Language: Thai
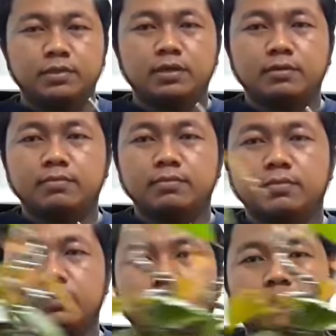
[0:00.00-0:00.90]
นี่ครับ
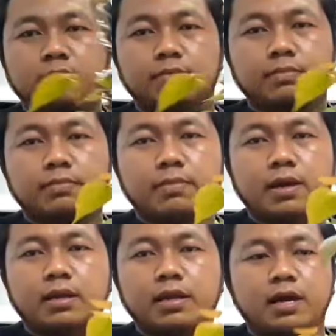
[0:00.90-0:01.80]
ก็
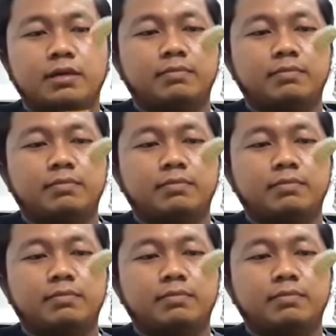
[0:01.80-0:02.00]
ผ่านได้